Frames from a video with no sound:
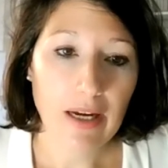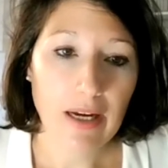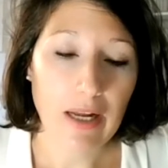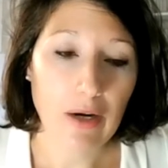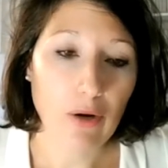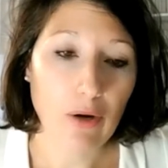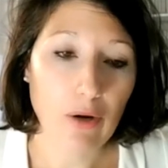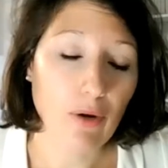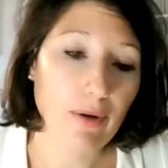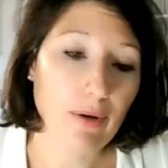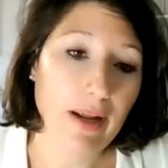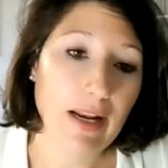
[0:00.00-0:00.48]

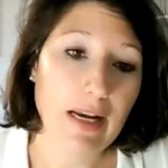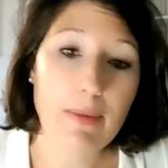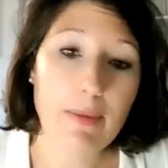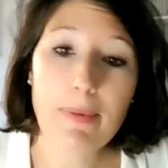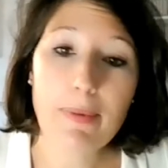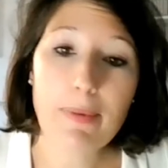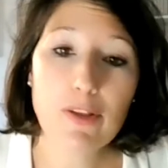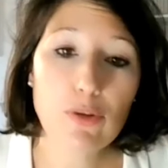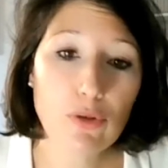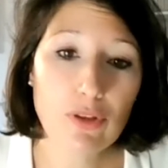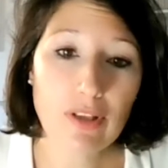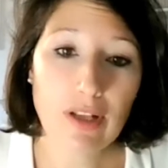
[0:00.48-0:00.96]
Alors, elle n'est
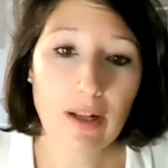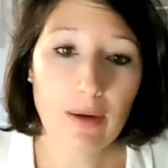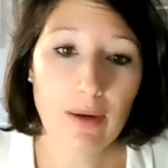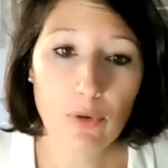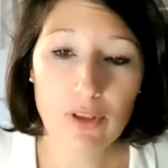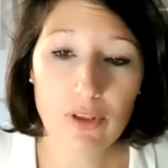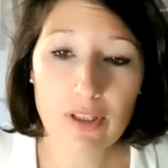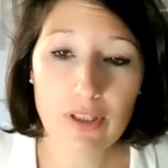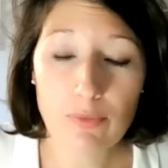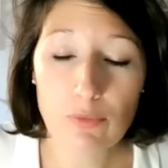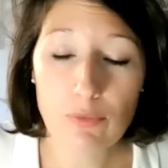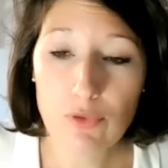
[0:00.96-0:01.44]
pas
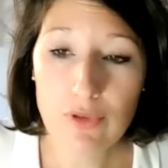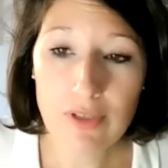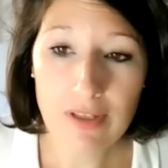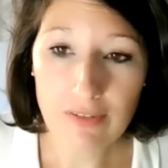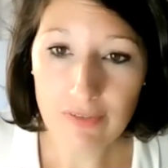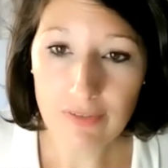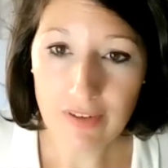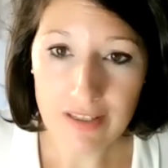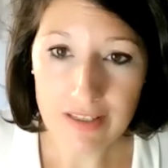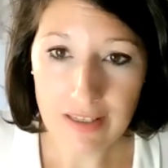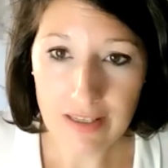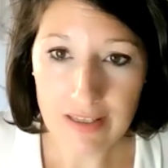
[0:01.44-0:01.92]
totalement démunie
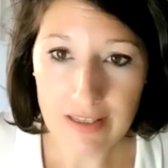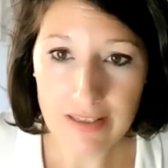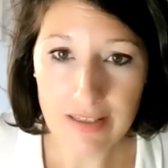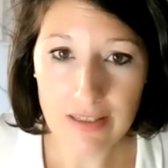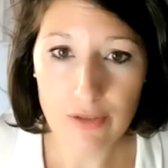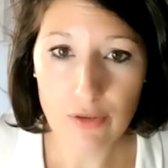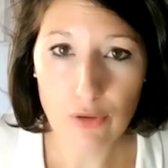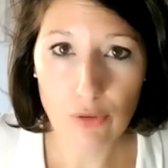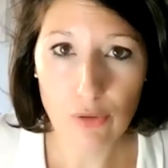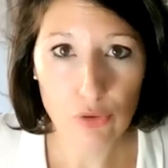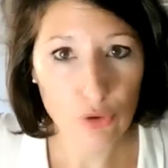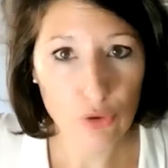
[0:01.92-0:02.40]
face à
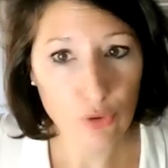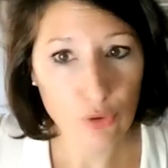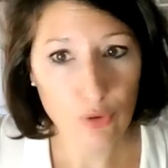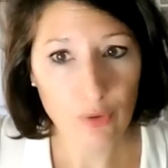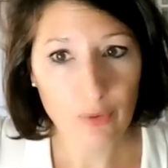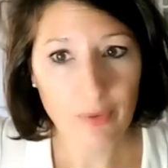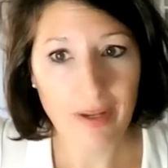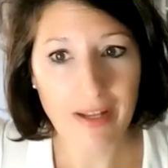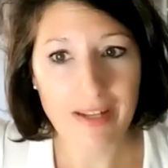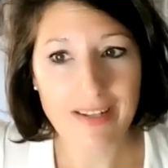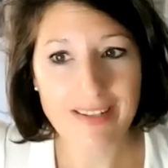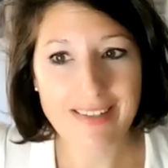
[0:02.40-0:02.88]
ces
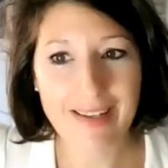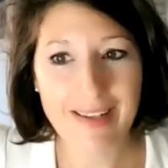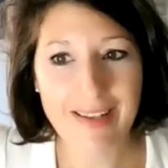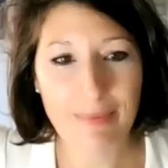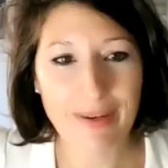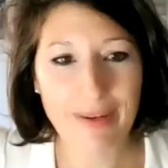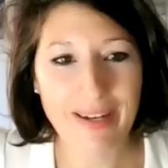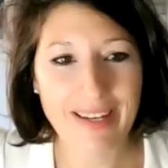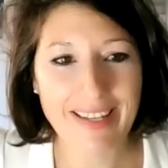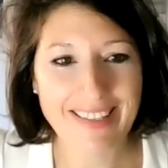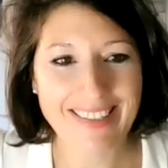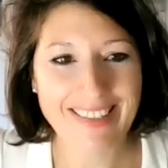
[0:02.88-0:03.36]
enjeux. Elle
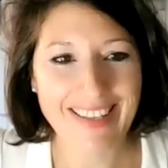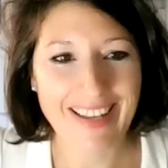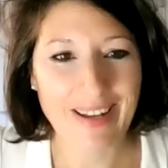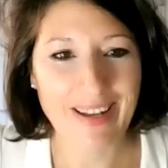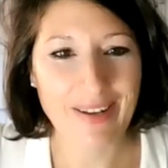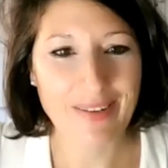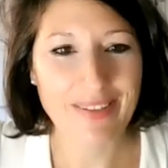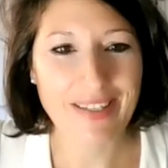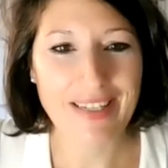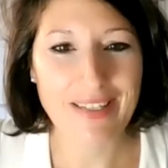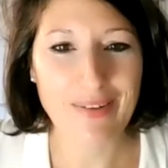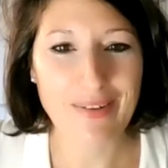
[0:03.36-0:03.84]
s'apprête à
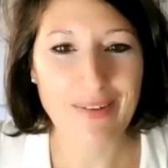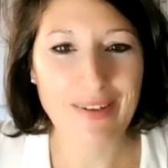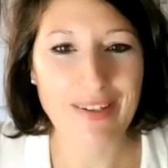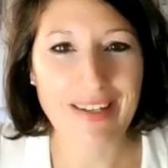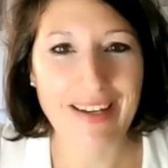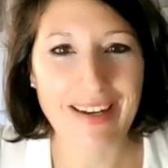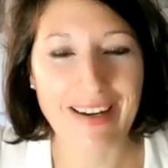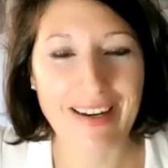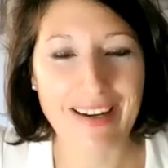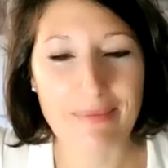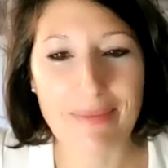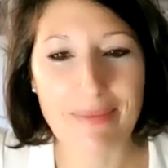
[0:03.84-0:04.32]
entrer dans
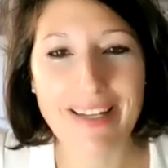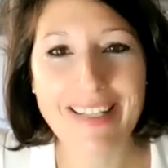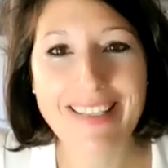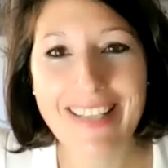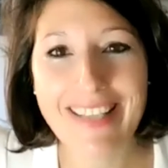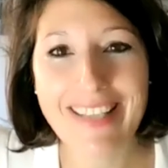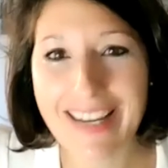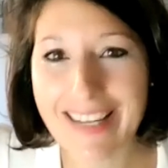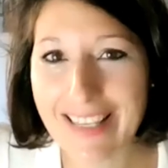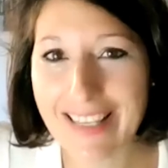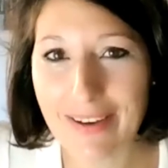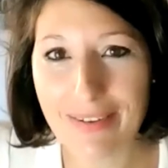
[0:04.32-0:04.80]
la
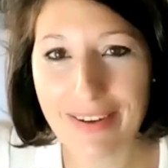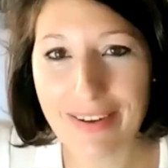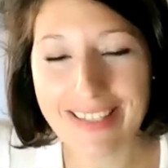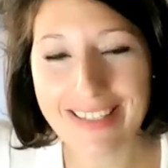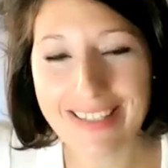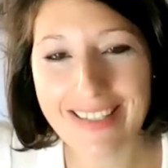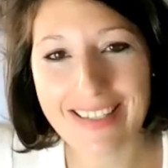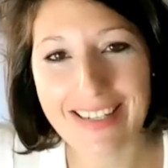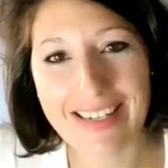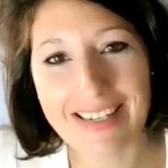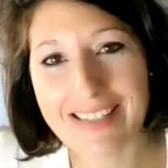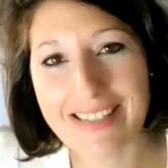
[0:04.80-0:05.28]
bataille
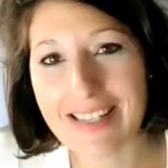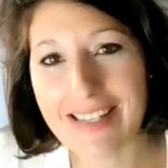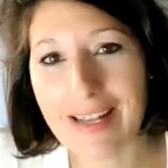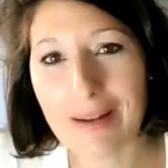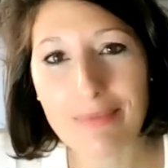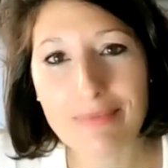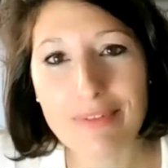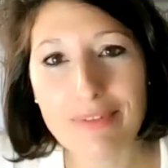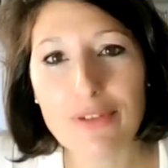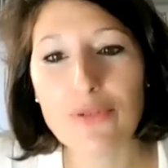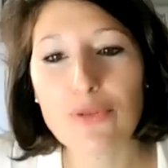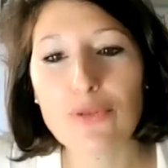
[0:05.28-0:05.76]
avec les
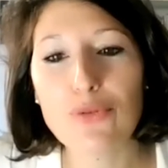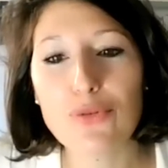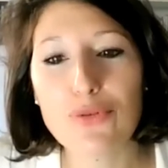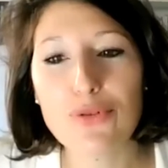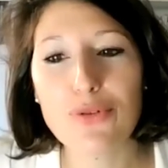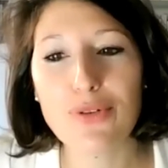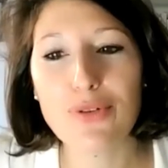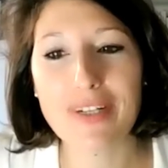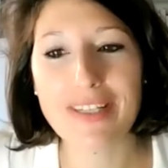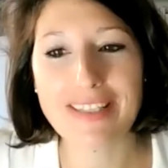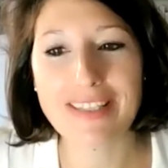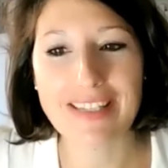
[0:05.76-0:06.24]
armes qui ont
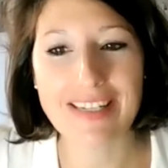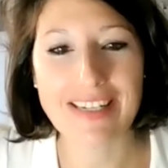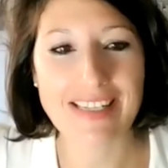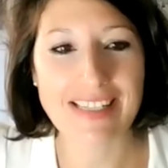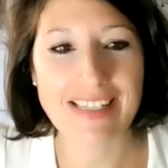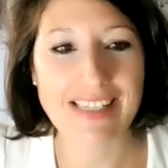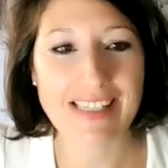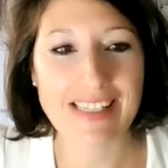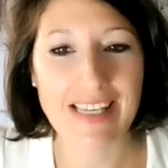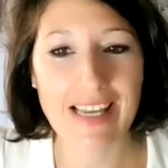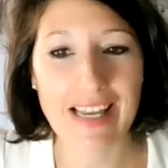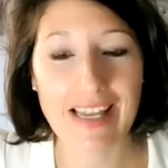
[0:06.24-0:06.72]
toujours été les
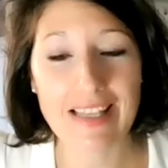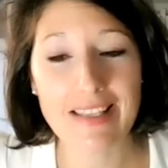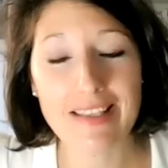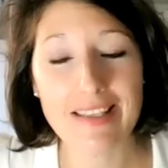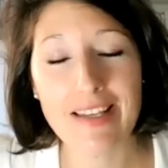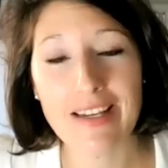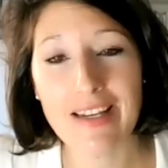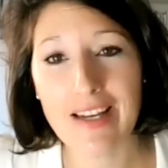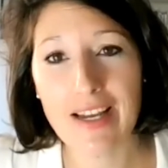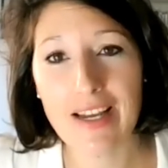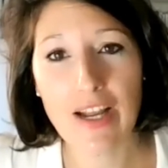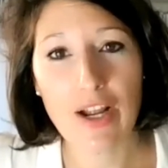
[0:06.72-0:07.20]

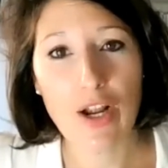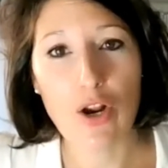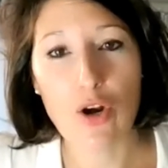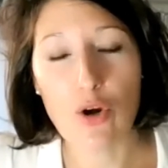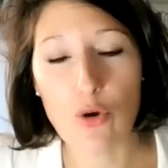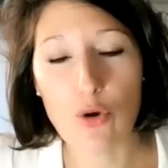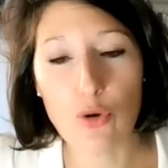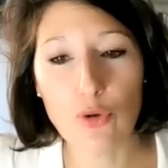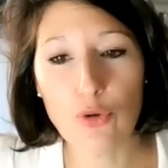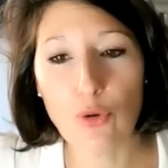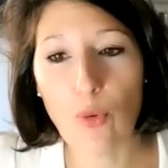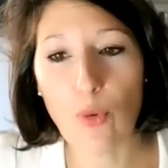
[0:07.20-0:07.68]
siennes,
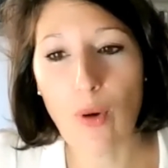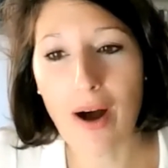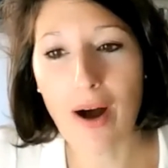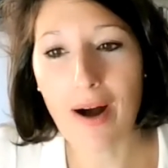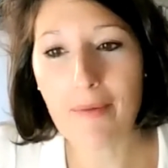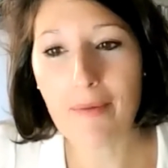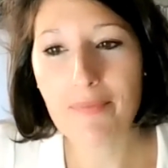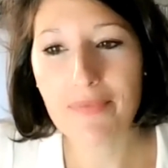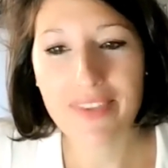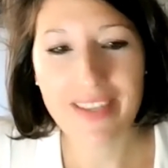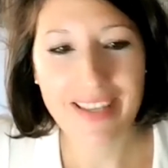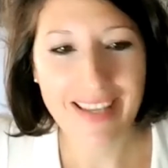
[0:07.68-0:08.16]
le
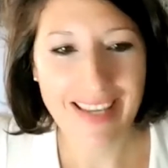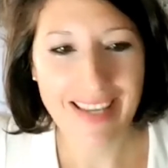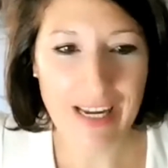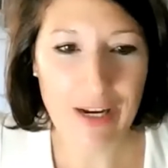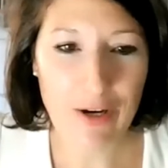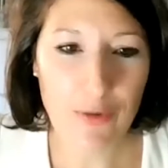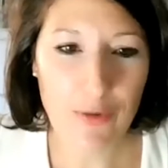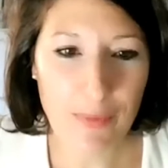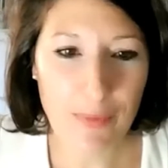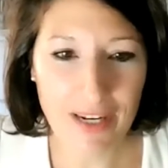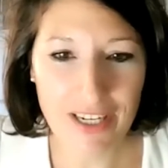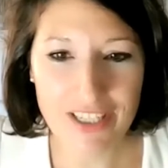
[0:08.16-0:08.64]
droit et
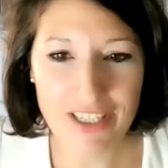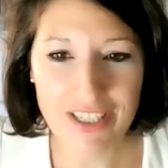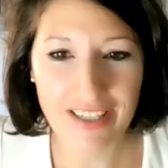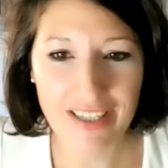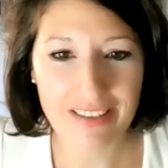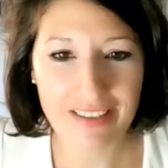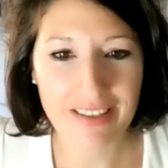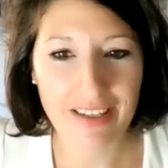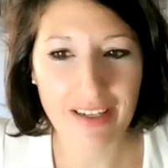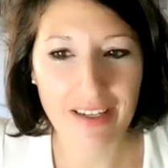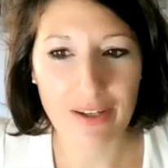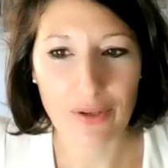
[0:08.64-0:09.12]
le marché
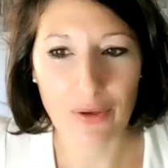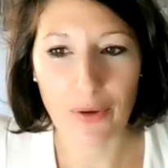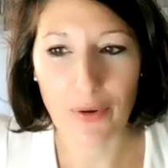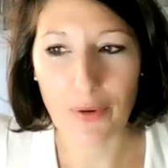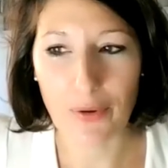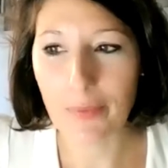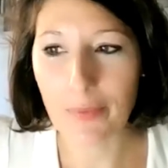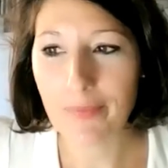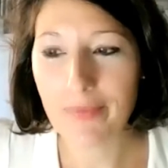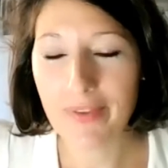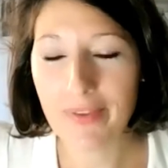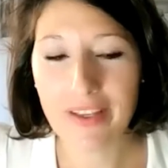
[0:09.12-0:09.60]

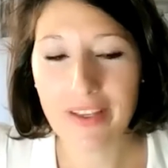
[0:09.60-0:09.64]
intérieur.